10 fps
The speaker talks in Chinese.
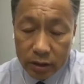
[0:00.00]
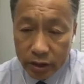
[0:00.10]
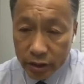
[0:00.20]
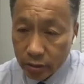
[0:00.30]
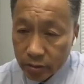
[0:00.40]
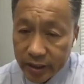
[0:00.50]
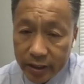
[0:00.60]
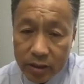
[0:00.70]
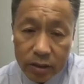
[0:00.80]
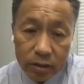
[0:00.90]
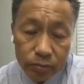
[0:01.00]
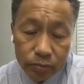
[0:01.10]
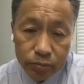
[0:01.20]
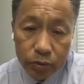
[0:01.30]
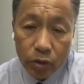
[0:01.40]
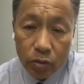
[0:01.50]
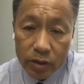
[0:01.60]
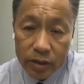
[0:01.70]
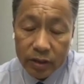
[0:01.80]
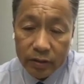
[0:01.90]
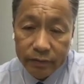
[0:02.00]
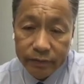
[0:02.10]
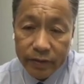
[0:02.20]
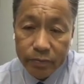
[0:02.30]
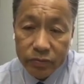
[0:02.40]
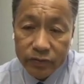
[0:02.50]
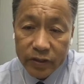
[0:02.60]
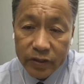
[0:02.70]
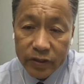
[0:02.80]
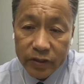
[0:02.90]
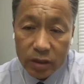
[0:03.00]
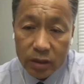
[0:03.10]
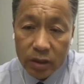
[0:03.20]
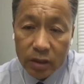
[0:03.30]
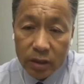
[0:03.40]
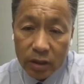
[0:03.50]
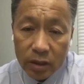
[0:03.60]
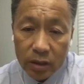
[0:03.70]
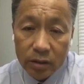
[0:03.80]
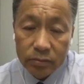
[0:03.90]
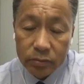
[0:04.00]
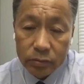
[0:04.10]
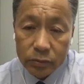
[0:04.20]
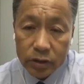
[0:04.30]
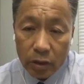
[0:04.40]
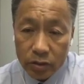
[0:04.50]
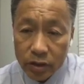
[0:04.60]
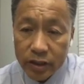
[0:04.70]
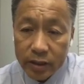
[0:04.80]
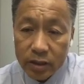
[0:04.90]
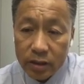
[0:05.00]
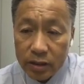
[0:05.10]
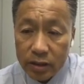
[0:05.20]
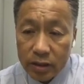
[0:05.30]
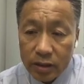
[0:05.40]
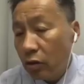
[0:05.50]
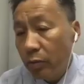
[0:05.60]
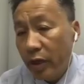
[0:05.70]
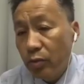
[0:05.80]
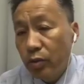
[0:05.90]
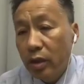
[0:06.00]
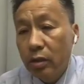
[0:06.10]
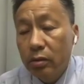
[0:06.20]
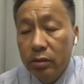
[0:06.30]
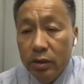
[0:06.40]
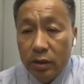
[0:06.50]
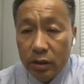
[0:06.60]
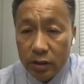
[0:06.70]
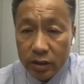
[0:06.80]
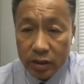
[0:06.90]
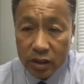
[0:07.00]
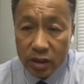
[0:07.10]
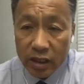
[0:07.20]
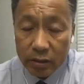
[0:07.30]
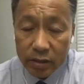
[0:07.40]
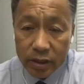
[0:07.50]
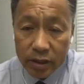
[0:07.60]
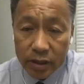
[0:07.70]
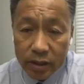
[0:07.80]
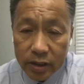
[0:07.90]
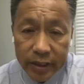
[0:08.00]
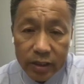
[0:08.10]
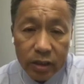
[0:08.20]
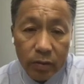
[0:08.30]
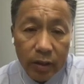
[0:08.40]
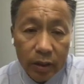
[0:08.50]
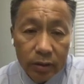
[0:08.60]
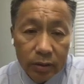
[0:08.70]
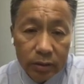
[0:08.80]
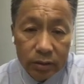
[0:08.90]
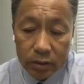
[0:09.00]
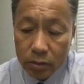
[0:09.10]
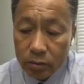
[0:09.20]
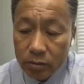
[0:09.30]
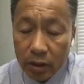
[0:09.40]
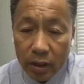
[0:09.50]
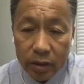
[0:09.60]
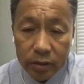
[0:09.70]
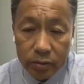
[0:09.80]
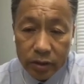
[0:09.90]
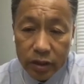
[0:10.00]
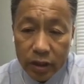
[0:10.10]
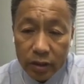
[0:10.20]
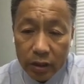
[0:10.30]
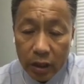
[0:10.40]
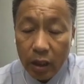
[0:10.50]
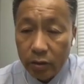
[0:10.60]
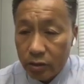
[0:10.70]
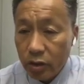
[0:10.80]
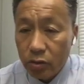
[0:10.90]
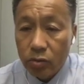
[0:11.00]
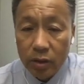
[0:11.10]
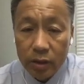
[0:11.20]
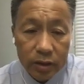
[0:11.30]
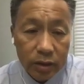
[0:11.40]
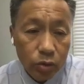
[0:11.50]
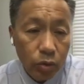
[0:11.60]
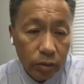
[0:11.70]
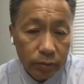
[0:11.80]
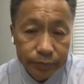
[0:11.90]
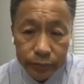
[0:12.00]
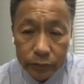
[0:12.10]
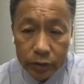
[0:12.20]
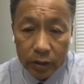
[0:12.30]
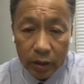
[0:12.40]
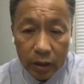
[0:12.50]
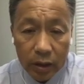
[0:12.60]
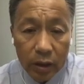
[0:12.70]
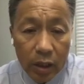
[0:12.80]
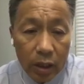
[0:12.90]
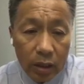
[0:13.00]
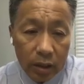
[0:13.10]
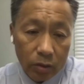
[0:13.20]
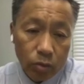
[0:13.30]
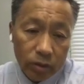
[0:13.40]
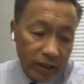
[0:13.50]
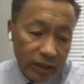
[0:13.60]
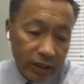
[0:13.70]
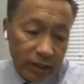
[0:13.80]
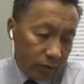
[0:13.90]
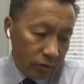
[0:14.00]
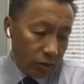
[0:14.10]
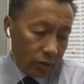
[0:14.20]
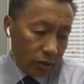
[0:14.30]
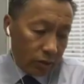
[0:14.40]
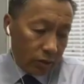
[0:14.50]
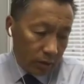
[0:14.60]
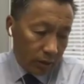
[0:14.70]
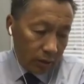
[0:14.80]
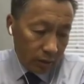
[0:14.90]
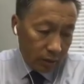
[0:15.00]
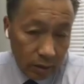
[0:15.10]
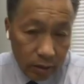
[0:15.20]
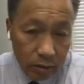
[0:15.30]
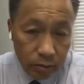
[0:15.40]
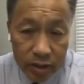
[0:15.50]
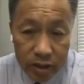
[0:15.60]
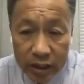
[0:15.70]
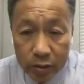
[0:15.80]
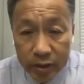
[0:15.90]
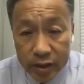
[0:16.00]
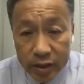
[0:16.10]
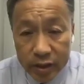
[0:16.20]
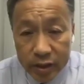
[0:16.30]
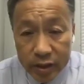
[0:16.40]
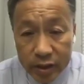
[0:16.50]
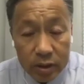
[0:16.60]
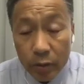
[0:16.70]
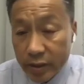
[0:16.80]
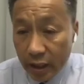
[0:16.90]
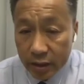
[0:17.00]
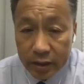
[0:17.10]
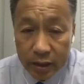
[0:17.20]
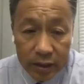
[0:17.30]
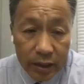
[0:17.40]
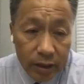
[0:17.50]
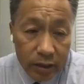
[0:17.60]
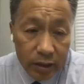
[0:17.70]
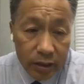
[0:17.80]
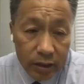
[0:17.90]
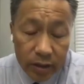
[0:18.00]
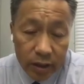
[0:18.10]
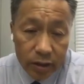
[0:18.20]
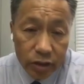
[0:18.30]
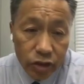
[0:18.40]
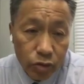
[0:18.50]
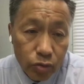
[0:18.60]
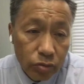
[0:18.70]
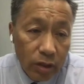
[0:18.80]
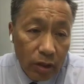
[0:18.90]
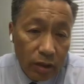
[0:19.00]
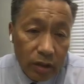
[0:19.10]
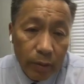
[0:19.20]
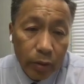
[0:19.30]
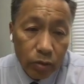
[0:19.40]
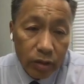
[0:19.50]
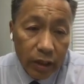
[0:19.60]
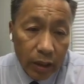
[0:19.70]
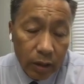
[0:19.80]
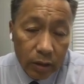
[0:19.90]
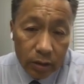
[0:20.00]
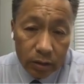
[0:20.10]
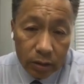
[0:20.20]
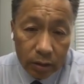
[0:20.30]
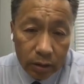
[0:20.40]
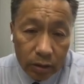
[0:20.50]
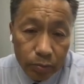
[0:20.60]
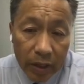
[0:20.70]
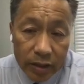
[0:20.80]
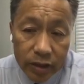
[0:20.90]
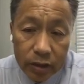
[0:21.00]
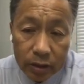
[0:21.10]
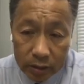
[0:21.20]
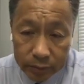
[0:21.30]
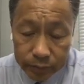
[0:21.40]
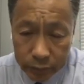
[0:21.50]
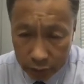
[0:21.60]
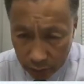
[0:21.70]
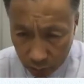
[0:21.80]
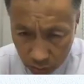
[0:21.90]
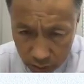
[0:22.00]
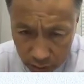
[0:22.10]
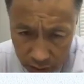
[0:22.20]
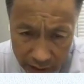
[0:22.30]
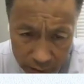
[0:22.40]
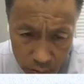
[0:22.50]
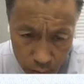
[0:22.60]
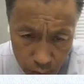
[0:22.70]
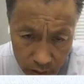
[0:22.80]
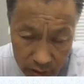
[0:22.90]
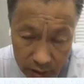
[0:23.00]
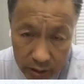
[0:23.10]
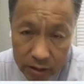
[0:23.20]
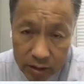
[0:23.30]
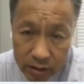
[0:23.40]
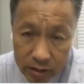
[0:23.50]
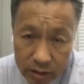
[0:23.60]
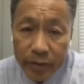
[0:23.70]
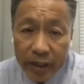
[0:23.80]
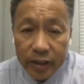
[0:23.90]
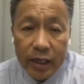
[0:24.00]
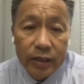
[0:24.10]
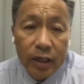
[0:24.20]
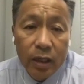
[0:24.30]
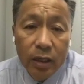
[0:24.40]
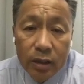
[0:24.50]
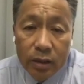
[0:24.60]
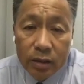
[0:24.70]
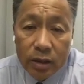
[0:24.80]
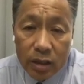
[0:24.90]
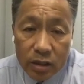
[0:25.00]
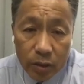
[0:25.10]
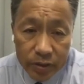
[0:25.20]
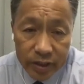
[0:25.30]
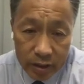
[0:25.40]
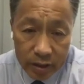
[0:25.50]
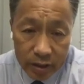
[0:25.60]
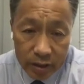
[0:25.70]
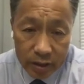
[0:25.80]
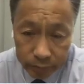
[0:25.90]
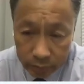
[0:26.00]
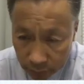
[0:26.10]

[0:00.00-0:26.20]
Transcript: initial 检测不同的这个分分级，呃，早期检测以及到后面预后和这个治疗的这个监测的话，都啊有一些很好的效果和这个作用啊，呃，我下面就是这个。呃，因为时间关系，我就稍微讲一下，给大家介绍一下一些技术。下面我就想，呃，把这个呃人工智能和大数据，呃，这个方面给大家，呃，稍微介绍一下。